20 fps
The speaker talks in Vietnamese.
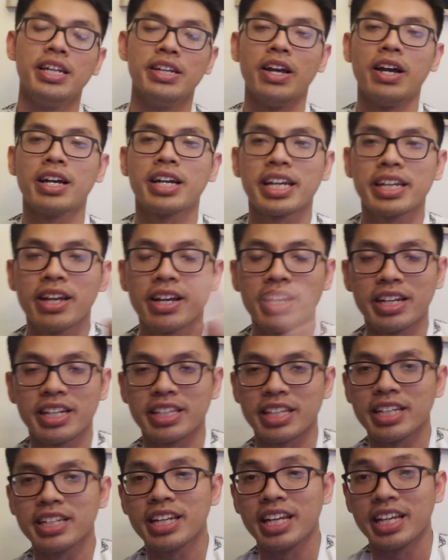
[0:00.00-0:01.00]
đó cái đó là
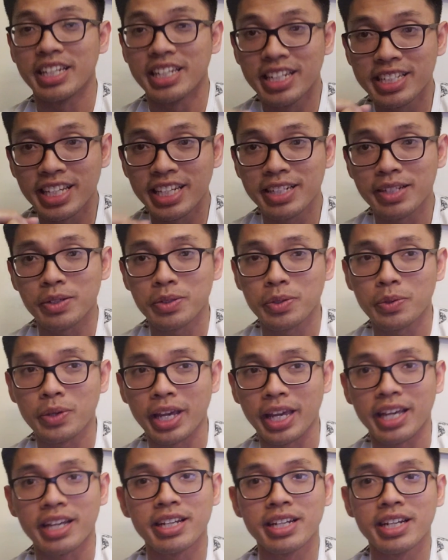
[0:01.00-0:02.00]
những lời đính chính của chú
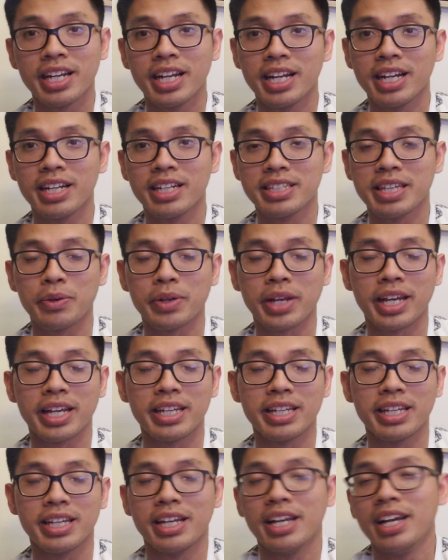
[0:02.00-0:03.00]
ngạn vào
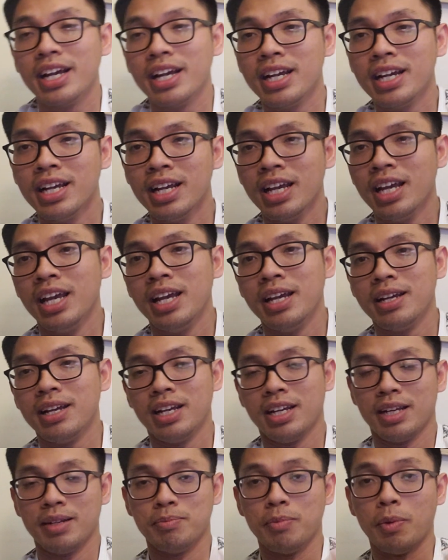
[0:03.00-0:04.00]
ngày
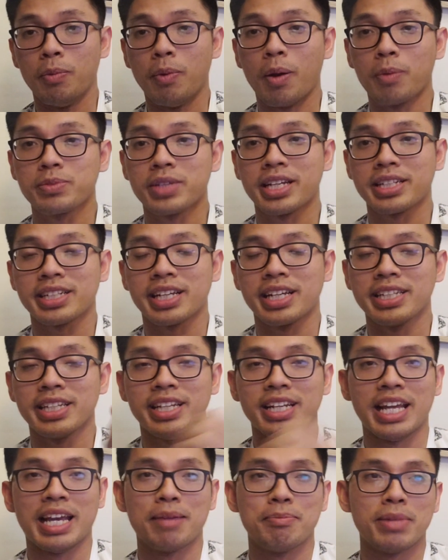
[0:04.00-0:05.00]
mùng 1 Tết kể
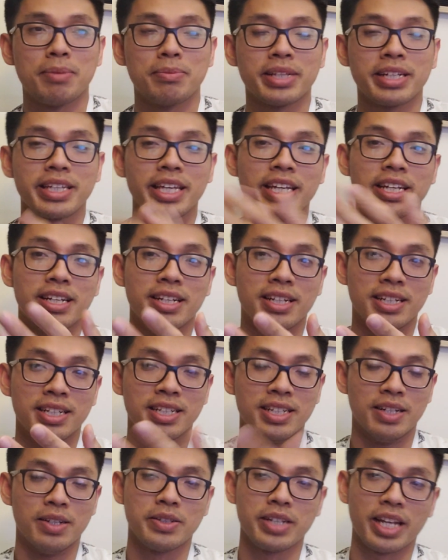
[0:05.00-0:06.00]
như là 25 tháng Giêng
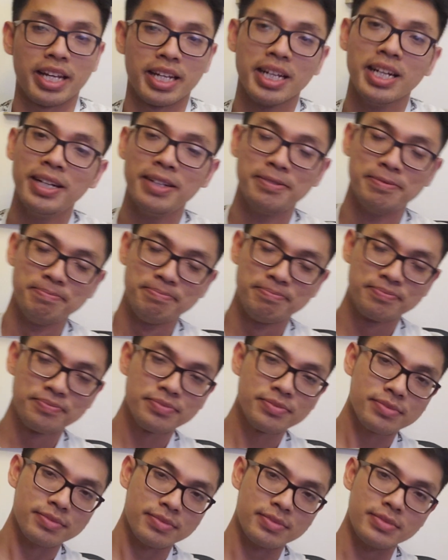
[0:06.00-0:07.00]
ok
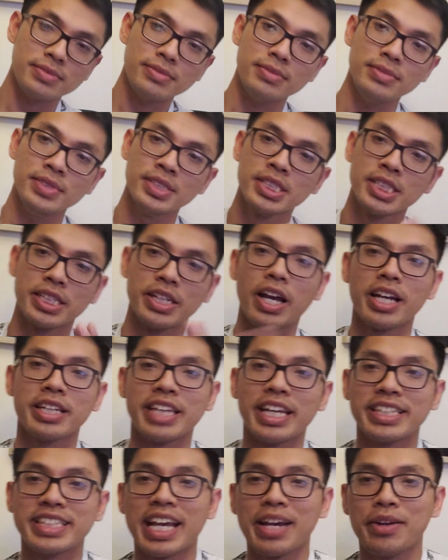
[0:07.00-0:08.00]
nó
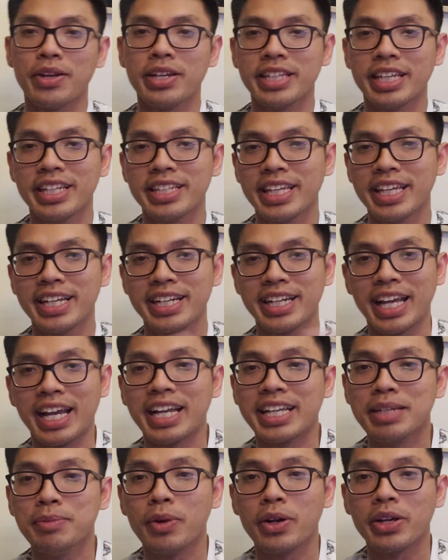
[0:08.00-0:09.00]
và sau đó dĩ nhiên
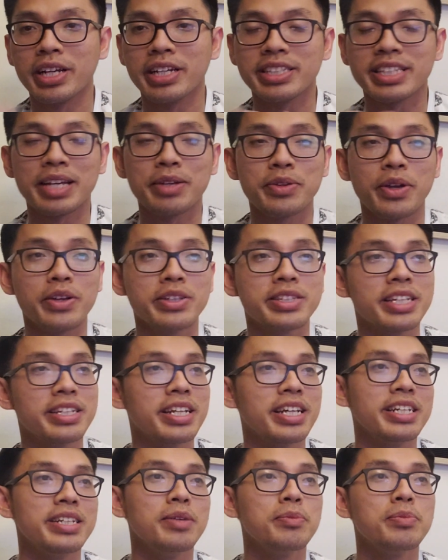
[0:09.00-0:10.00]
là như mọi người theo dõi tình
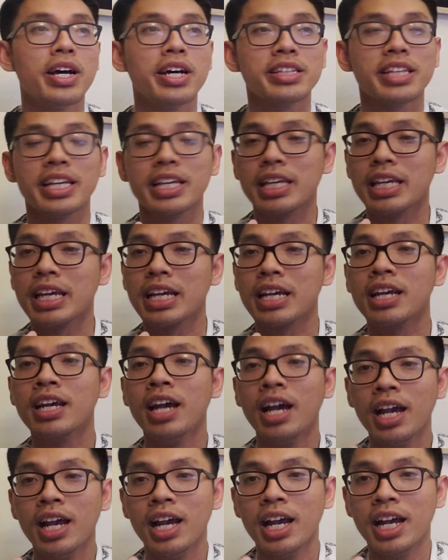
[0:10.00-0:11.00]
hình lúc đó thì ờ,
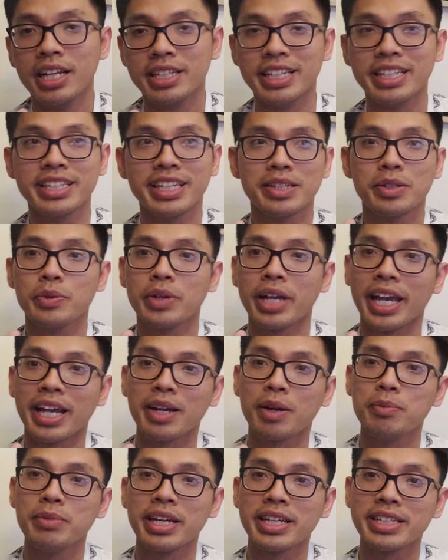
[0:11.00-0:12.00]
dĩ nhiên chú
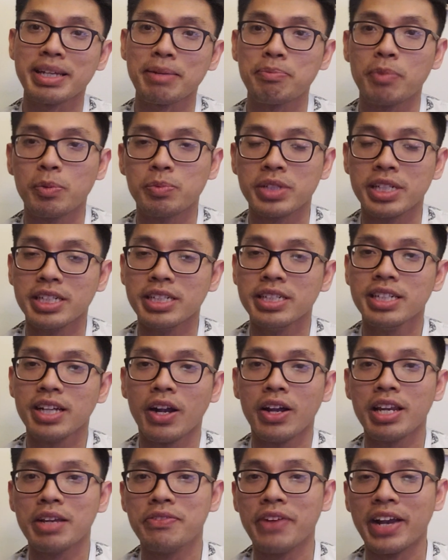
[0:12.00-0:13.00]
ngạn cũng đã dấp một sự
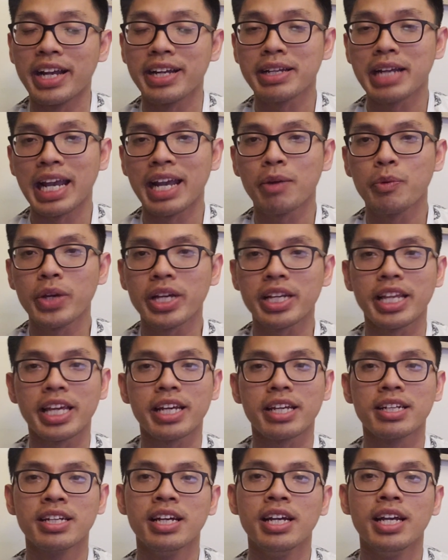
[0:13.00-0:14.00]
gọi là phản kháng quyết
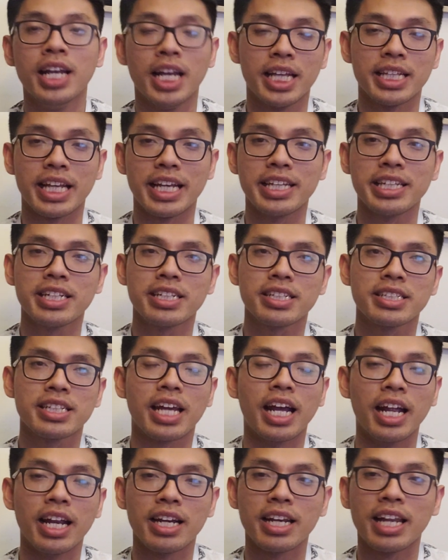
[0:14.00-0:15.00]
liệt tại dứt
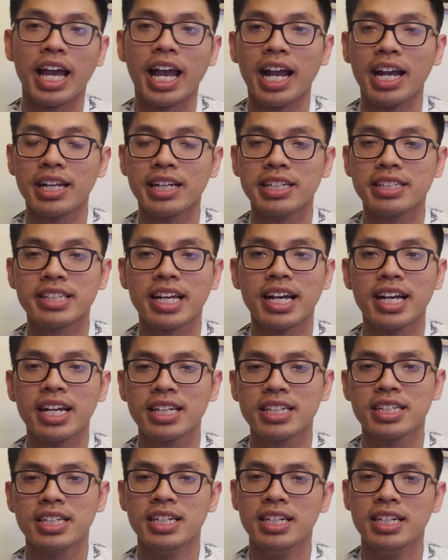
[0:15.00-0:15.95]
hơn là người ta